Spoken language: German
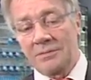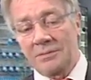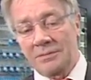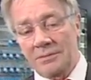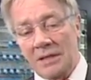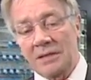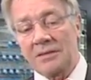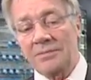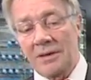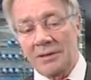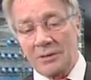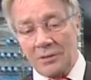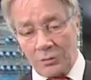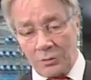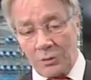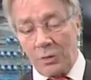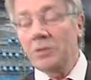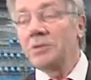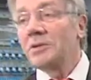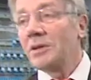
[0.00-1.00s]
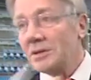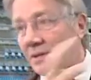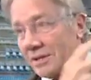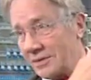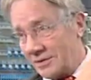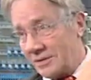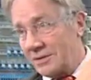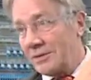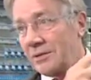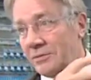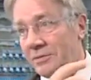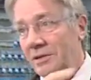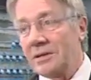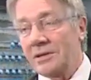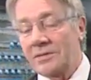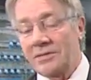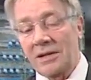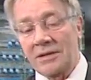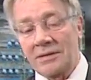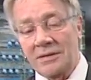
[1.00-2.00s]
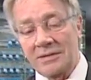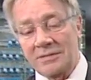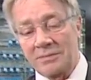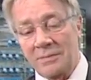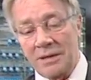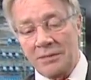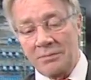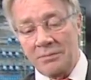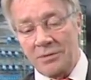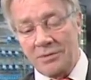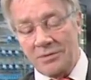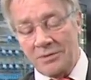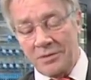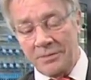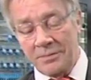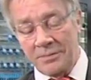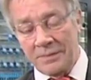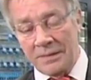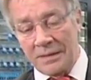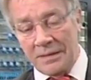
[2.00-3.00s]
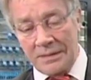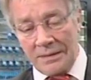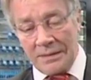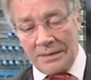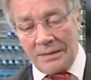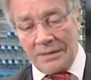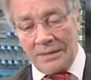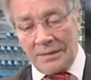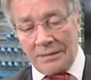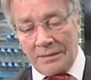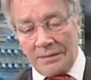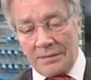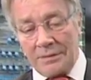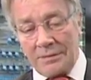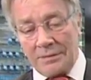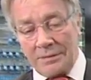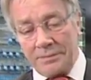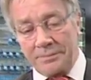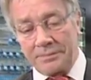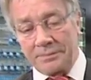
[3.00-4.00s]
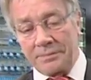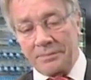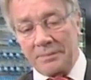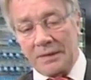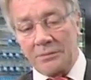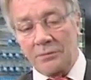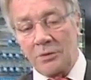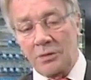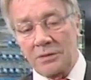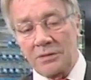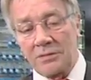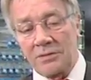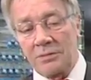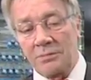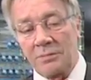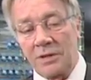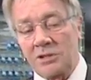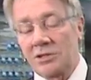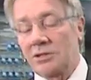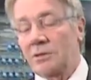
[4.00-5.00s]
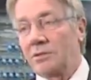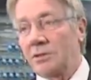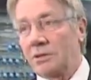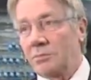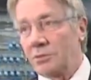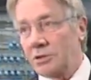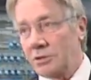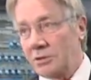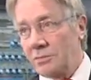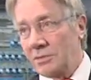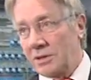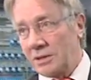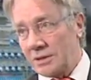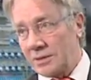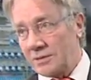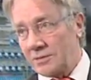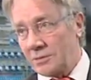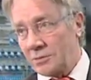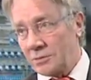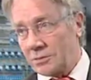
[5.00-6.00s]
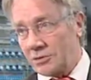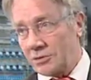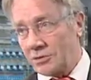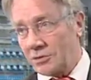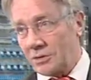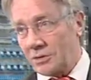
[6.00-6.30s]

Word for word: und das waren auch Gründe, dass ich hier vieles anders machen musste, ähm, wurde zum Beispiel die Multiplikation